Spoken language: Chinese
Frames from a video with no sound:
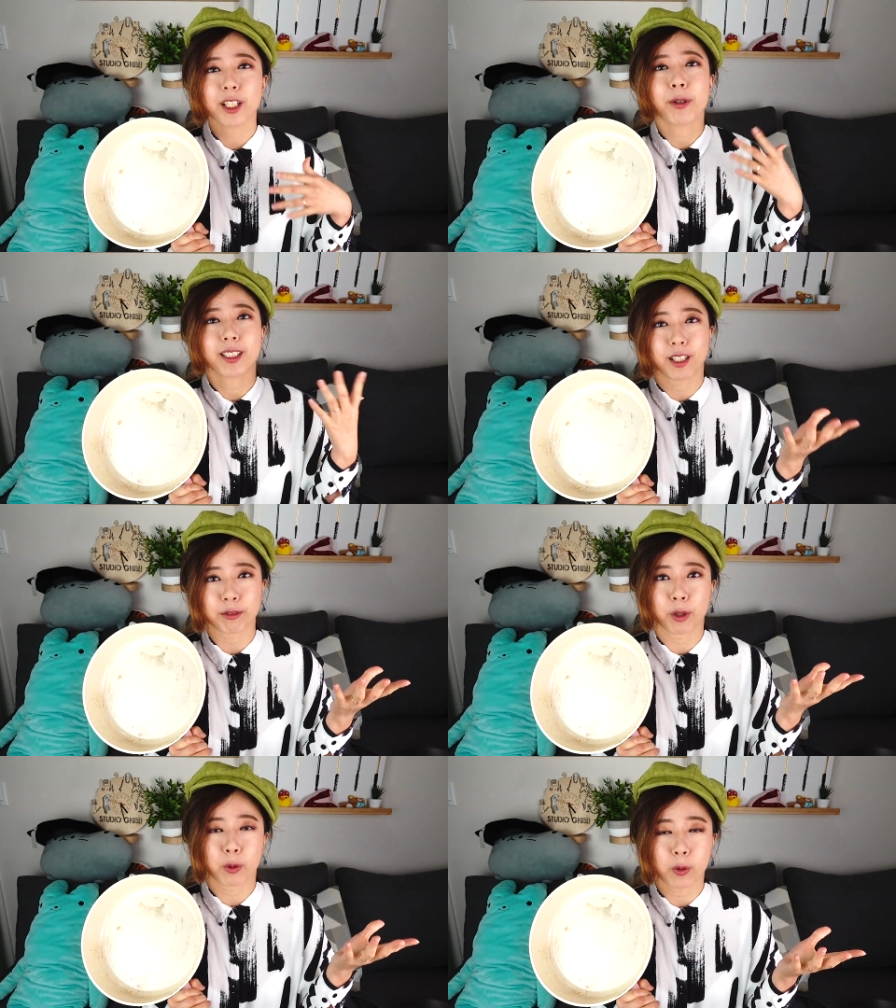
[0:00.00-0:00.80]
因为铁
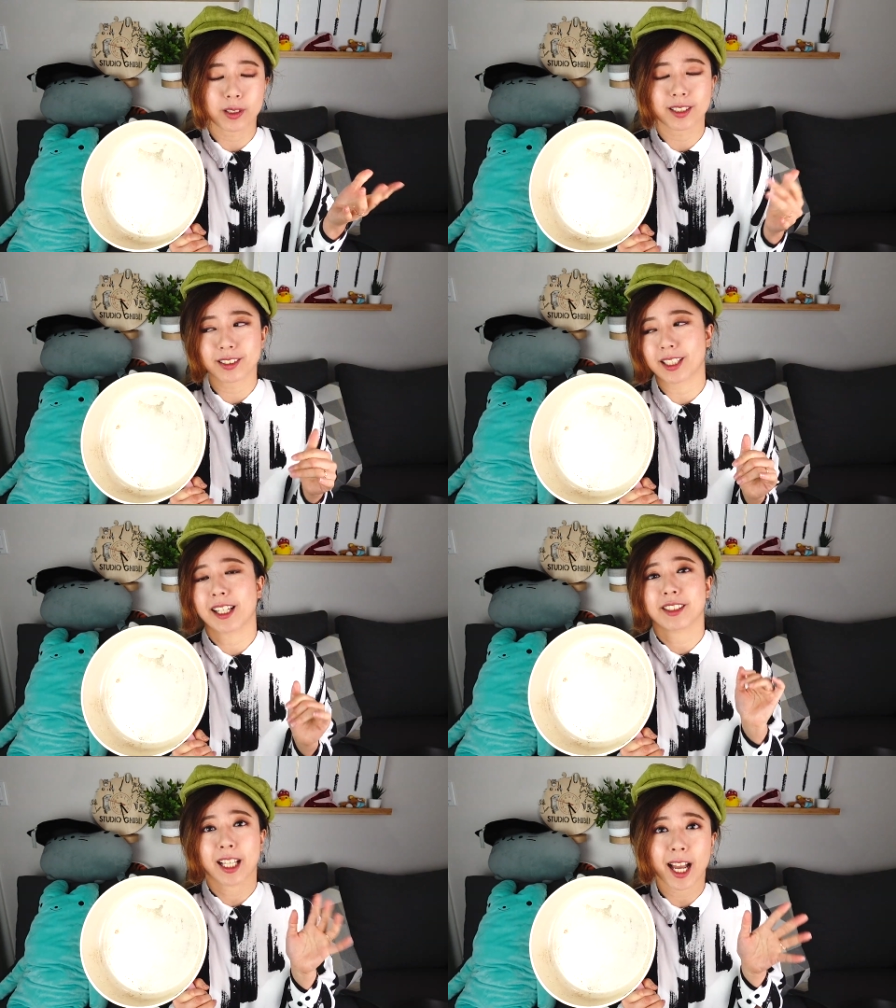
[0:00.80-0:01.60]
氟龙锅呢实
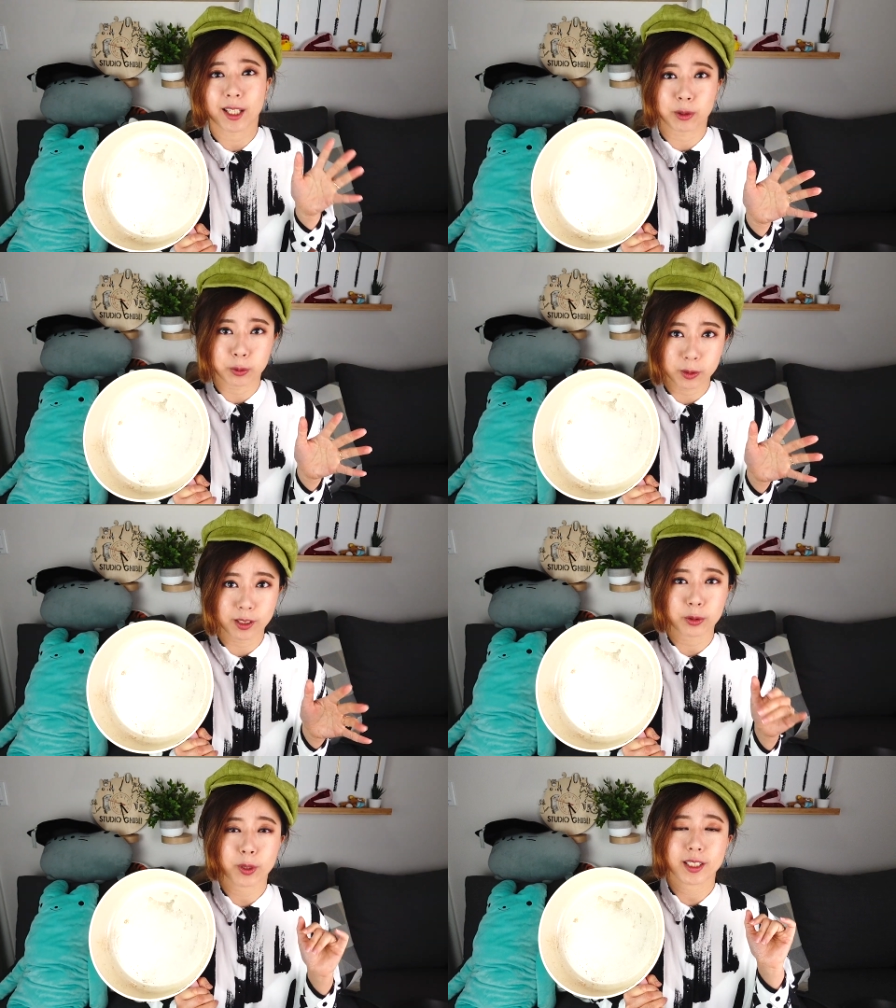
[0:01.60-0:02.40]
在是太毒
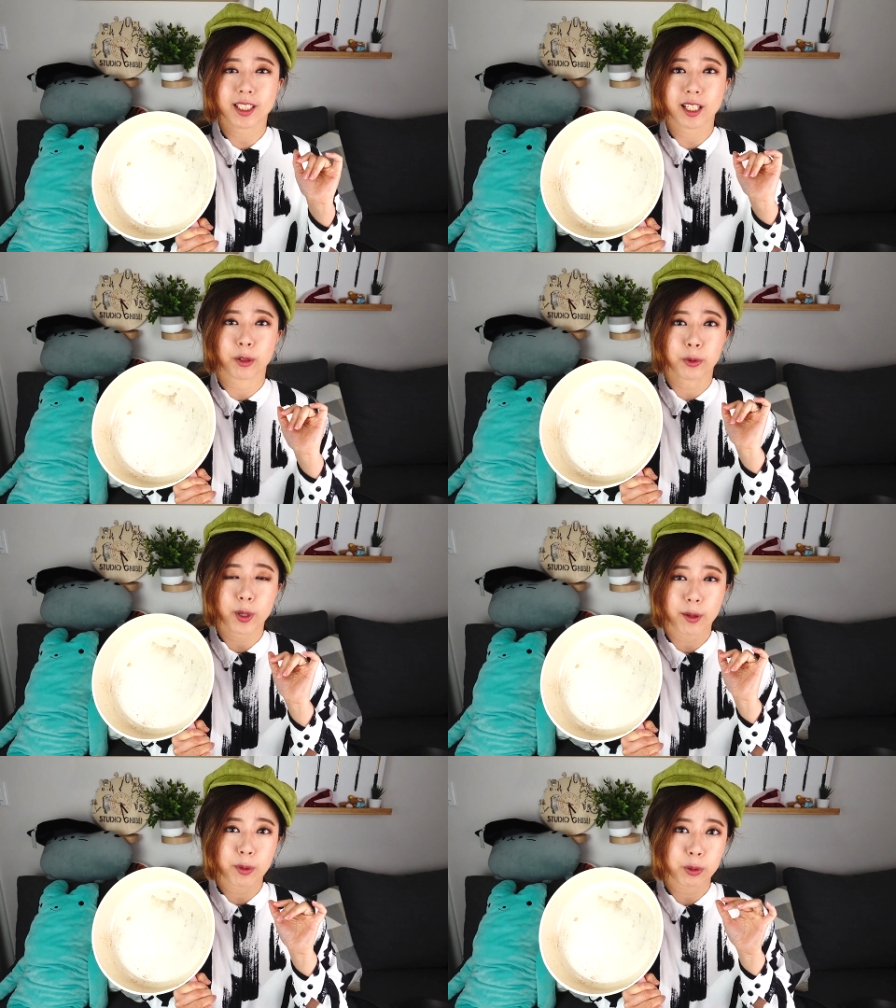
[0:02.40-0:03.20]
了，所以现在有
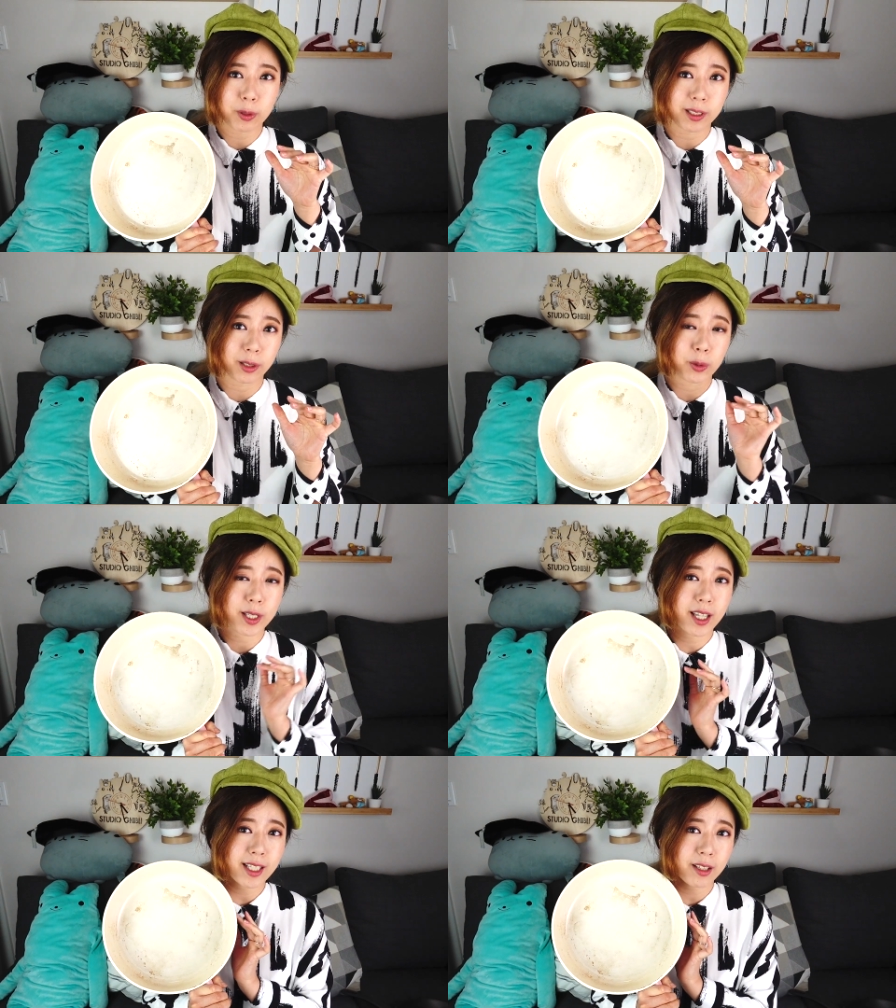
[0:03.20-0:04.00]
越来越多人推
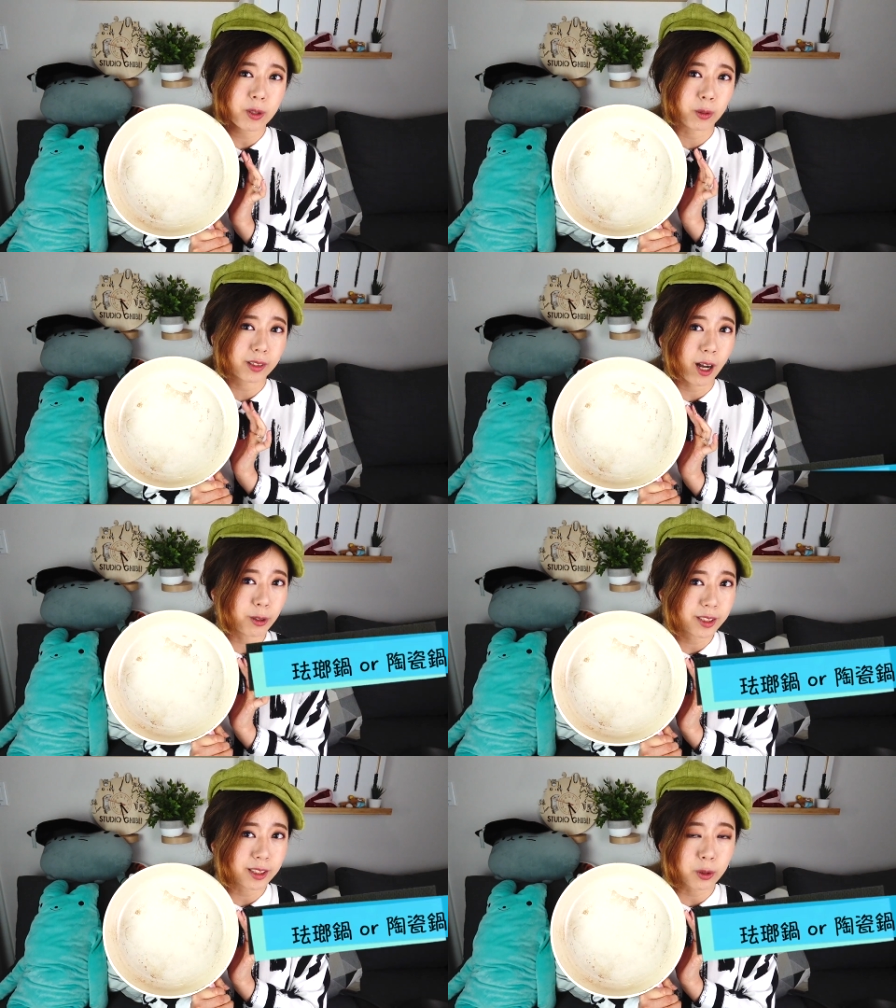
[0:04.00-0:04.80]
荐像这种
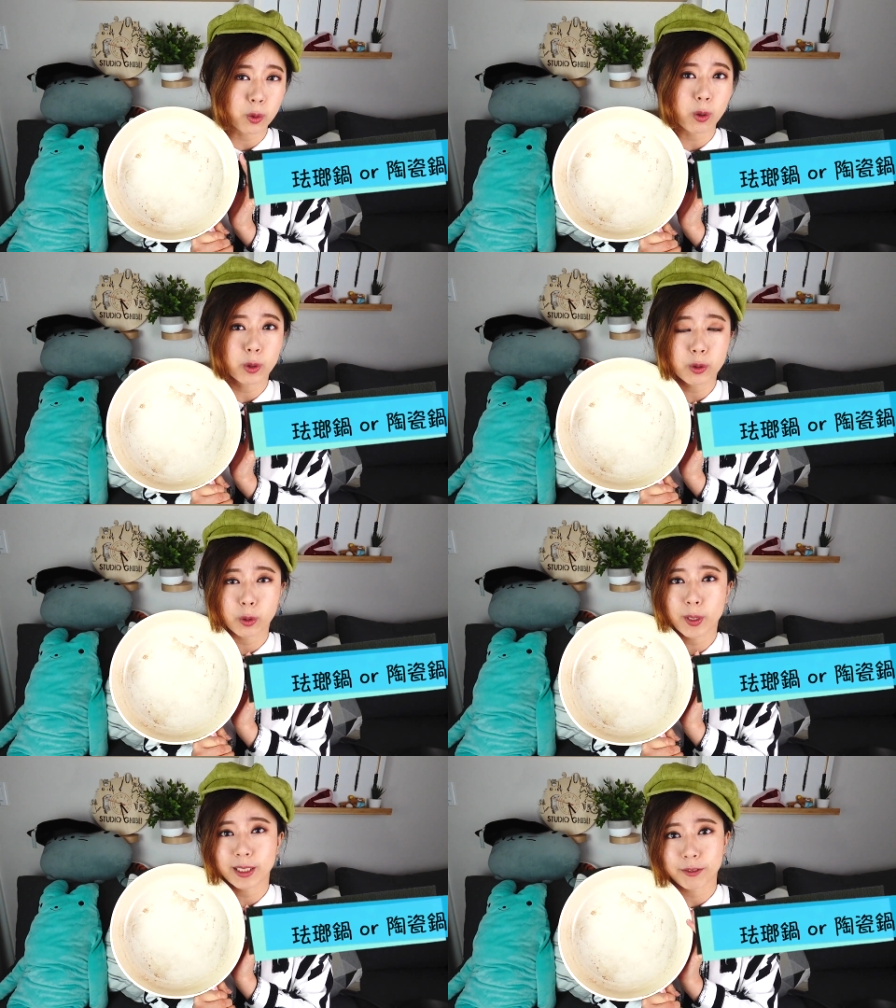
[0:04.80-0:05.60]
陶瓷锅，或是
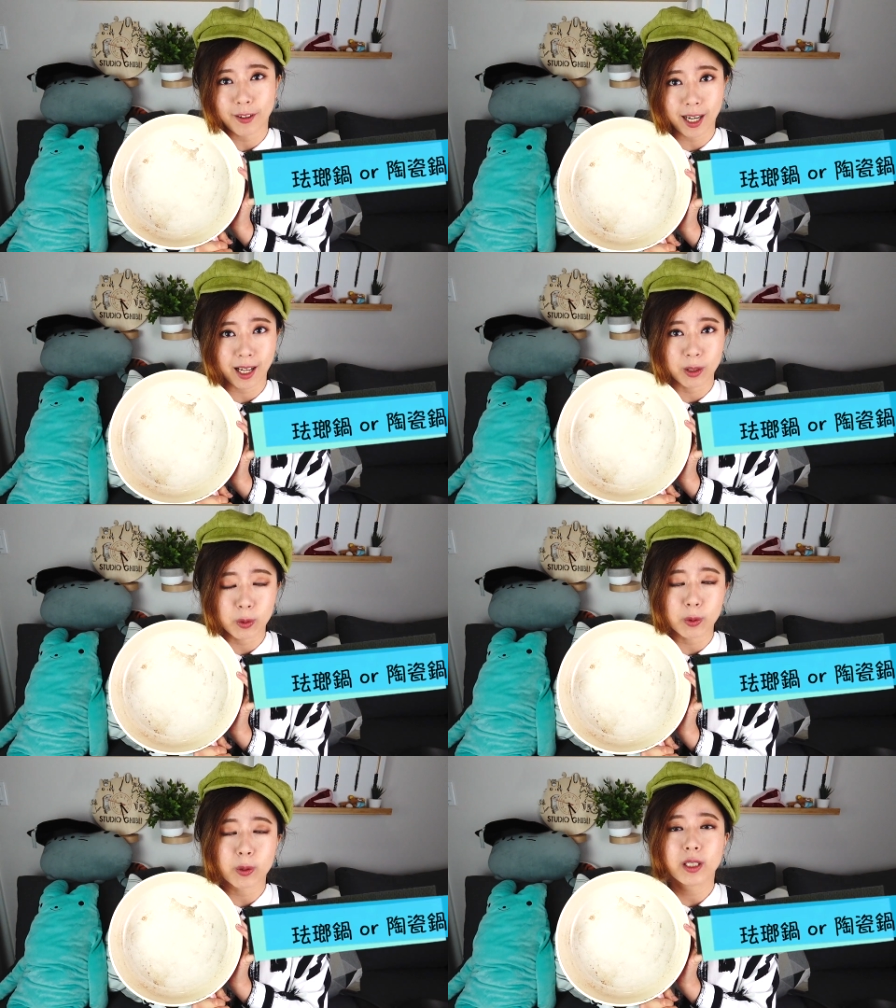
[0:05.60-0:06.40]
所谓的珐琅
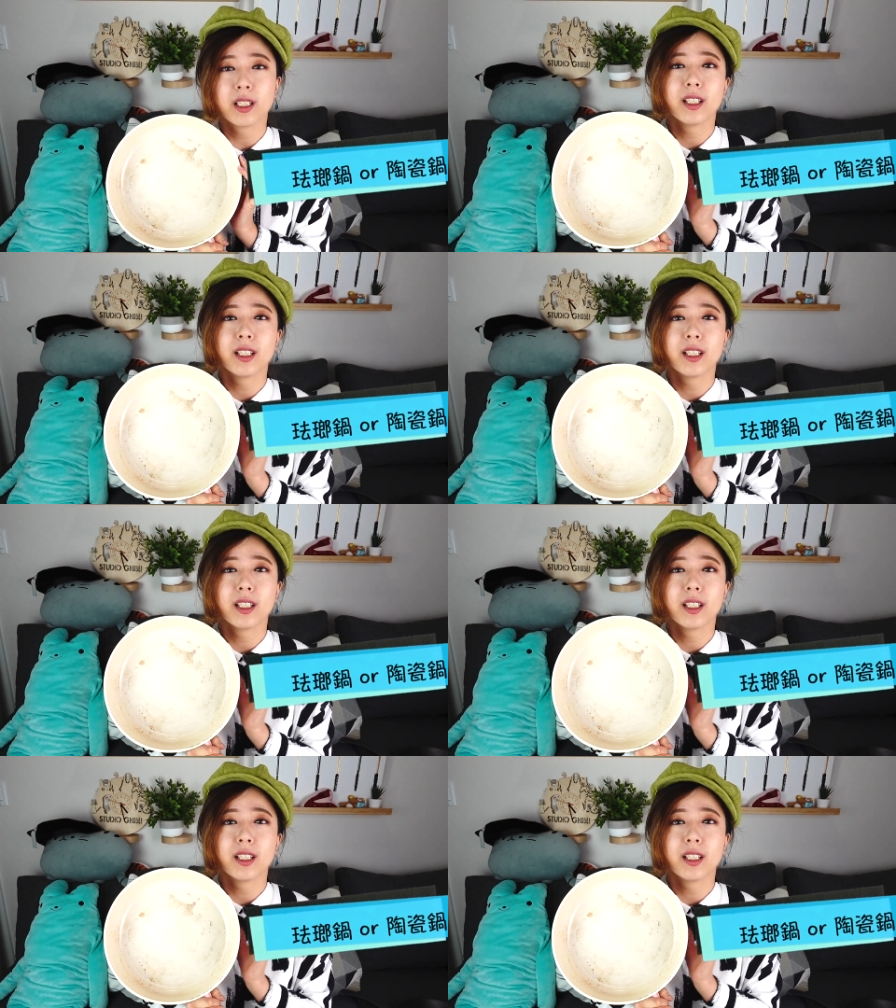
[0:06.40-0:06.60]
锅。